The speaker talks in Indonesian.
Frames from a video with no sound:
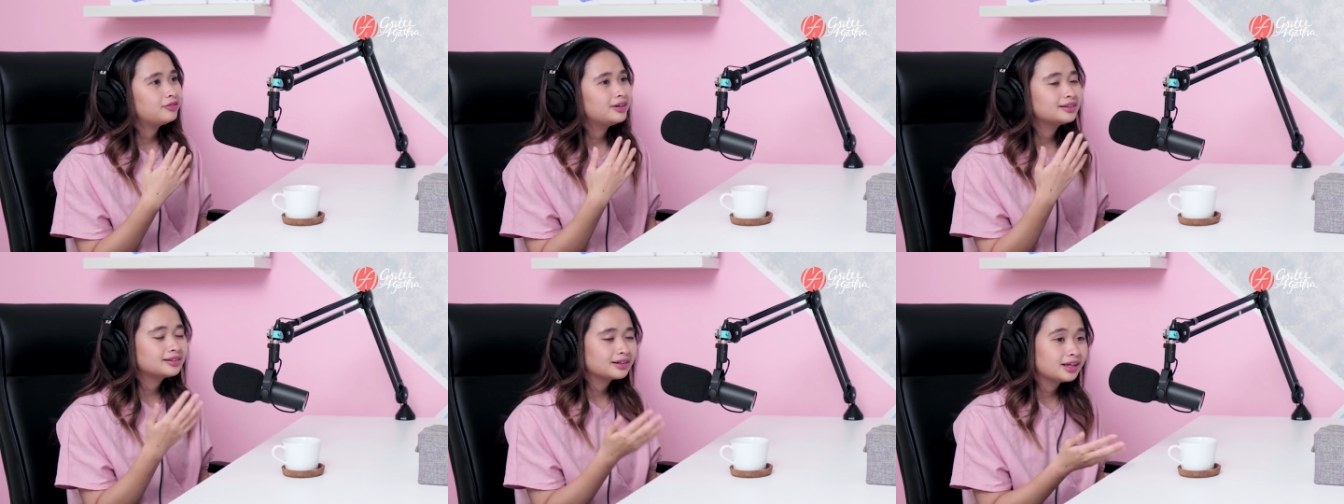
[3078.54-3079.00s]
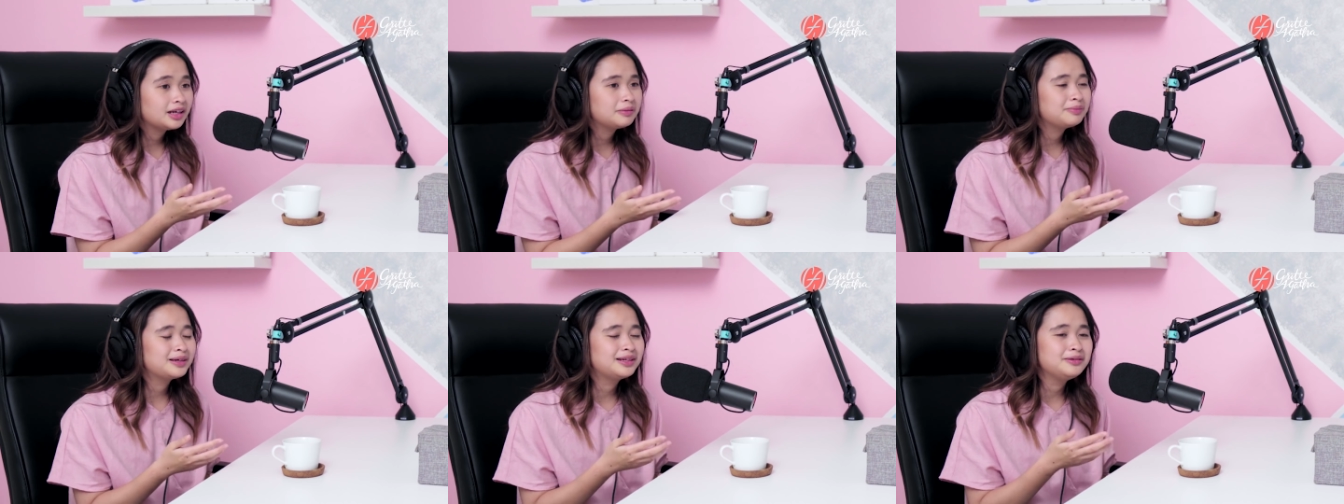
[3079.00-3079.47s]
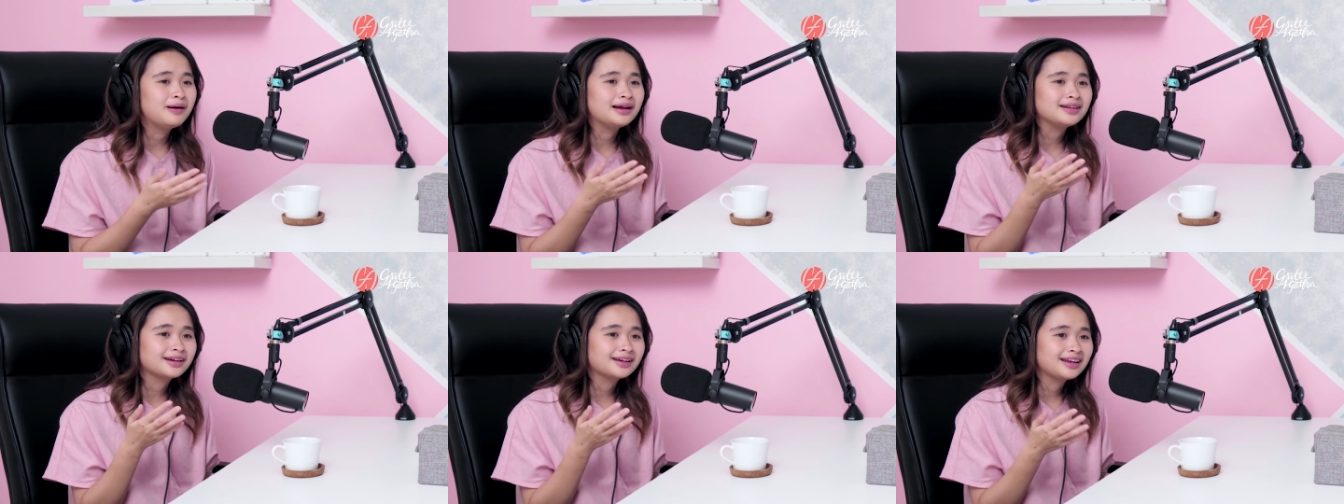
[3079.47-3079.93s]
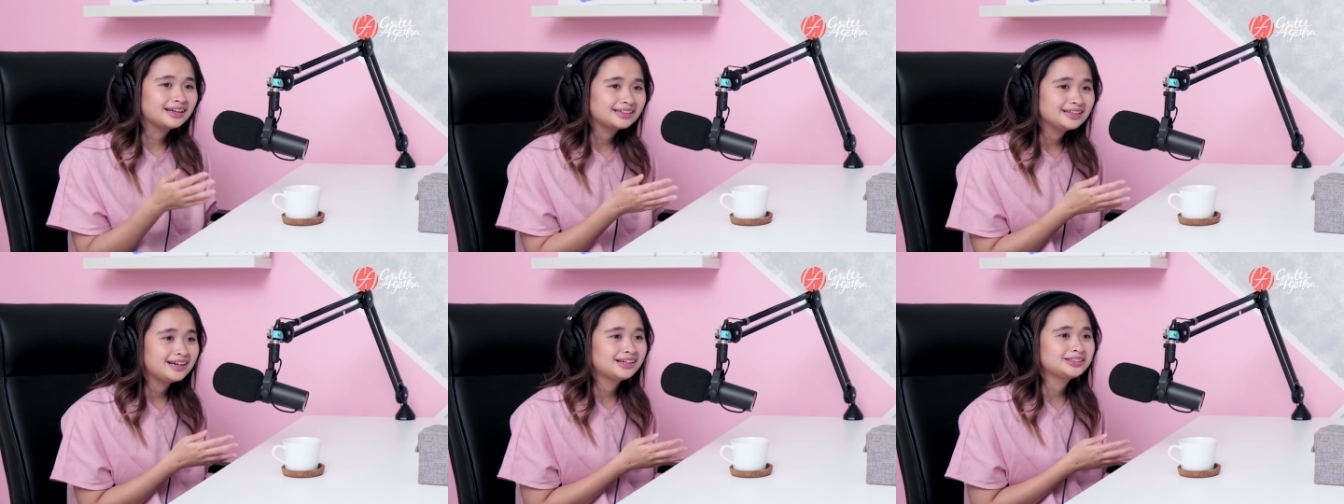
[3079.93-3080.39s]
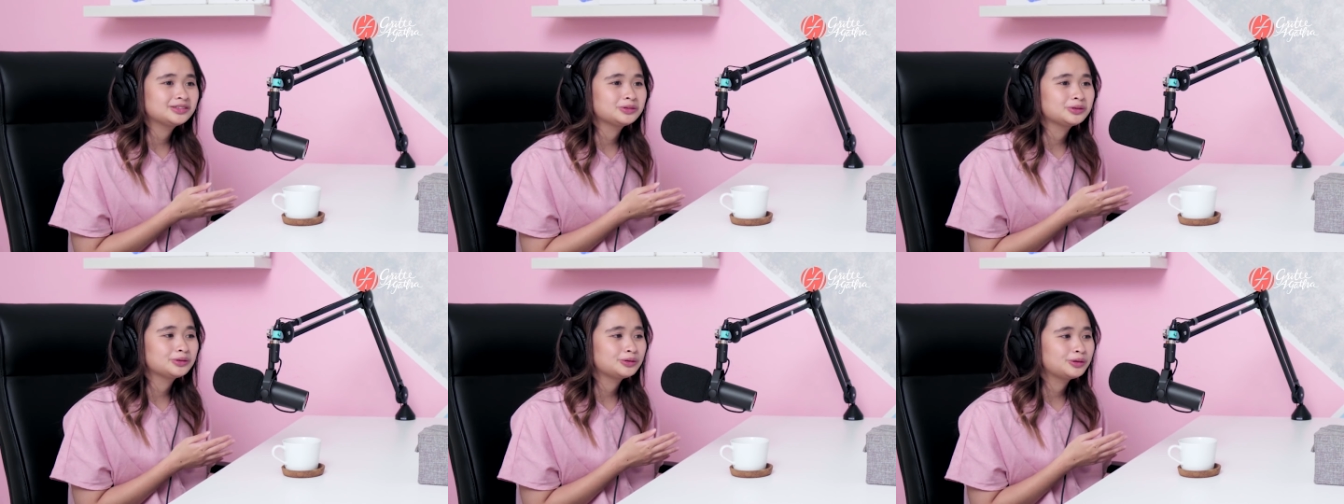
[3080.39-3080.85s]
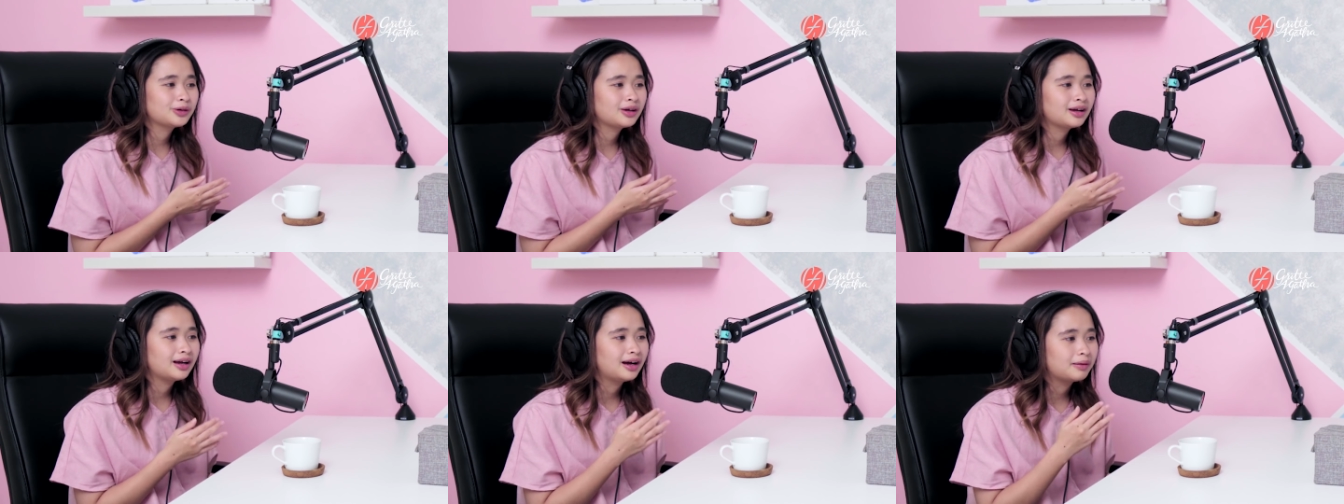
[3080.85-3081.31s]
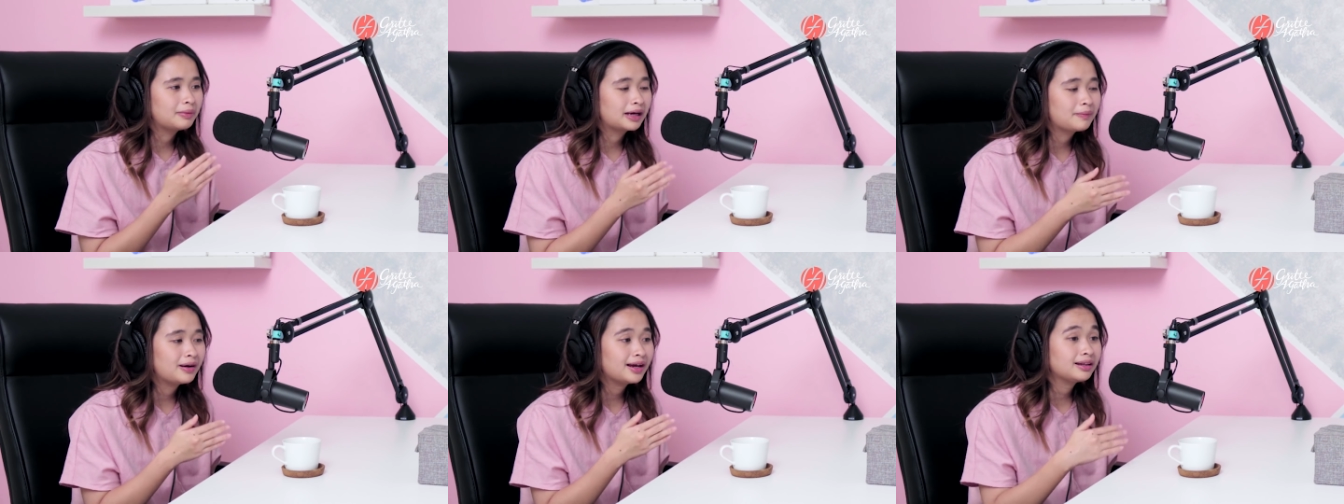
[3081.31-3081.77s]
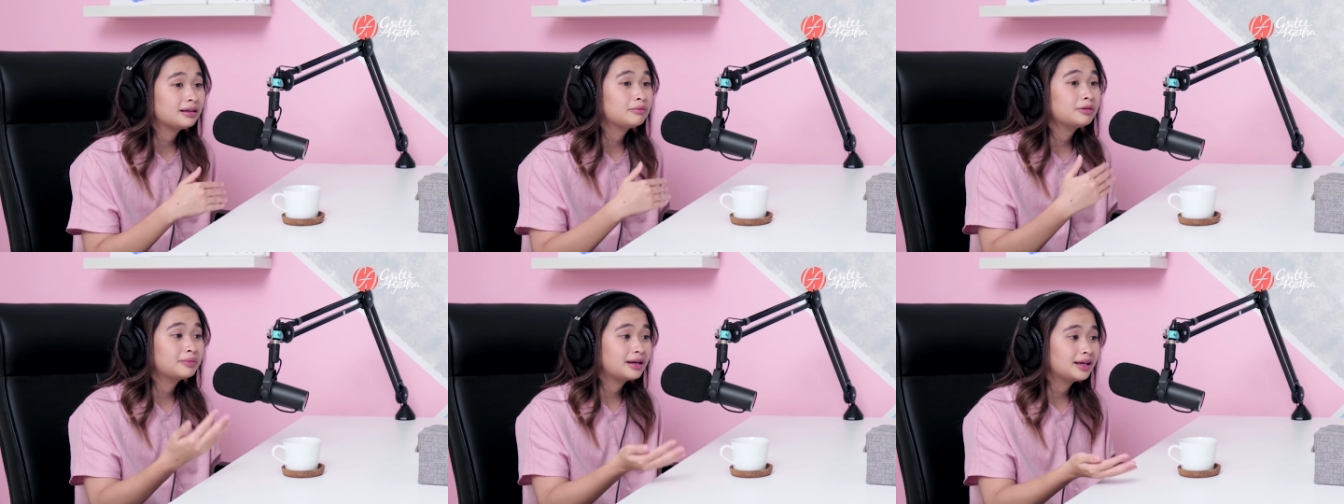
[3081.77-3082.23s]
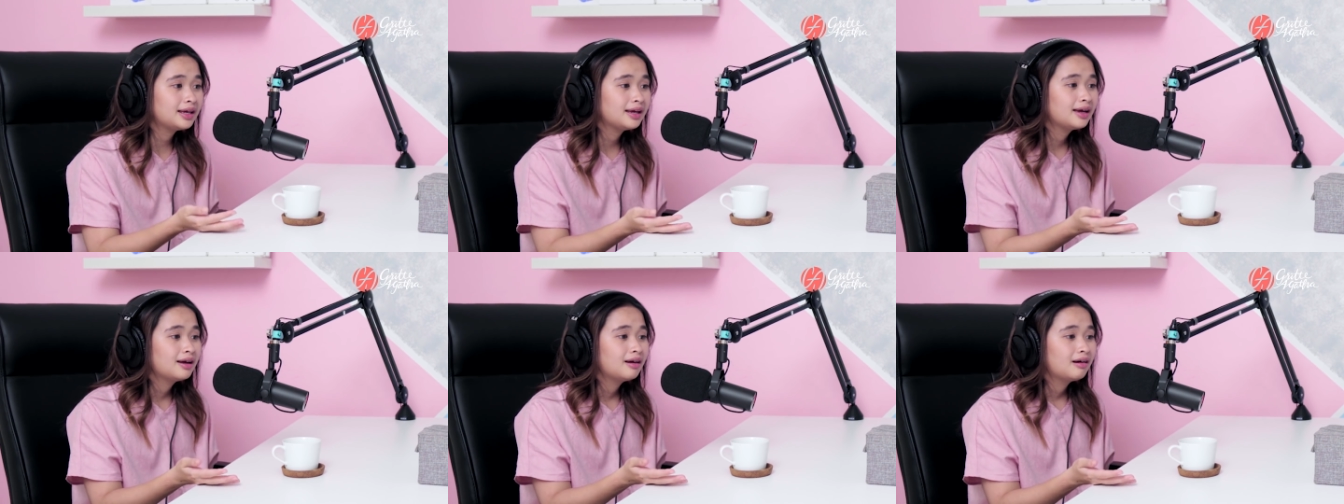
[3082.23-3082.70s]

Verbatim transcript: filternya lebih dibanyakin lagi guys untuk uh, bagaimana kita memilih